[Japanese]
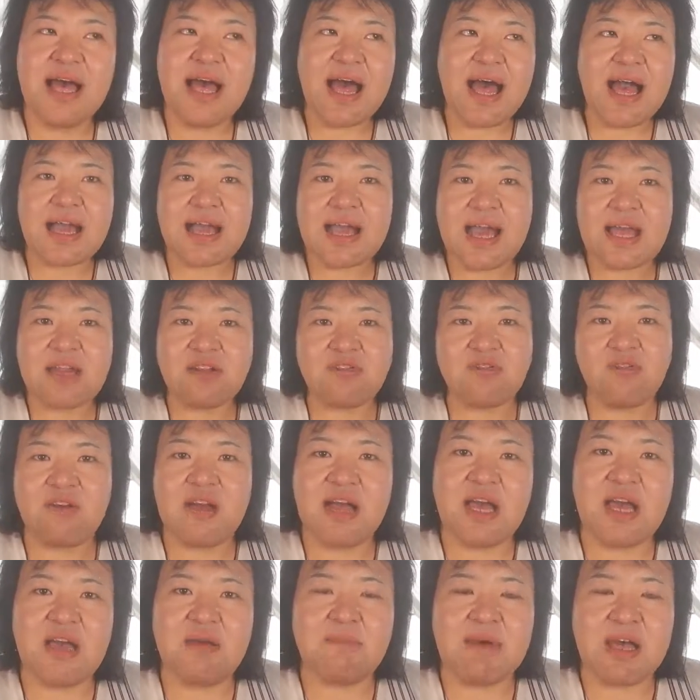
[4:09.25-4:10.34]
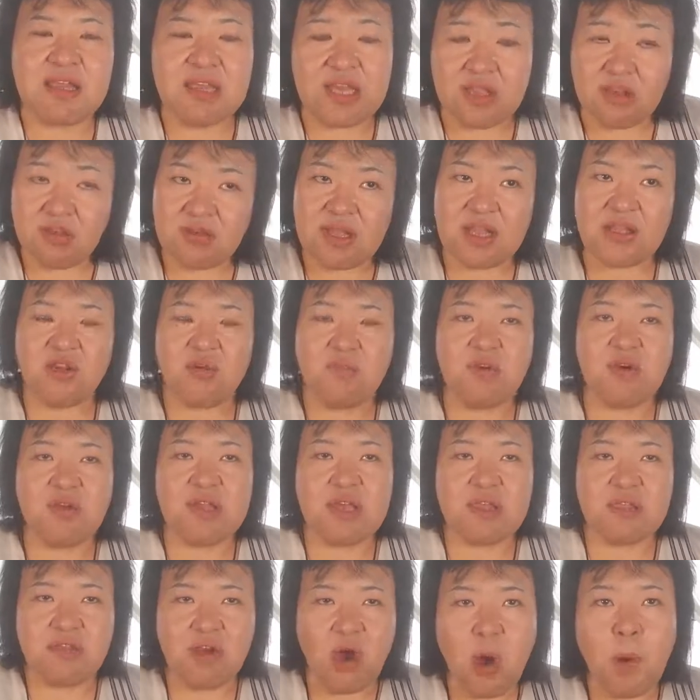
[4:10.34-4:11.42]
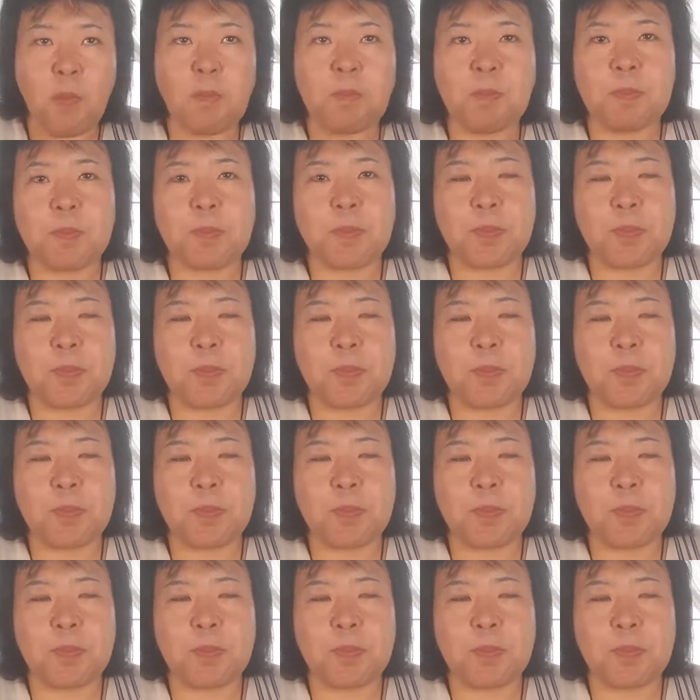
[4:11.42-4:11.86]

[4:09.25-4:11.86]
測るのが、まあ、選挙だと思うんですよ。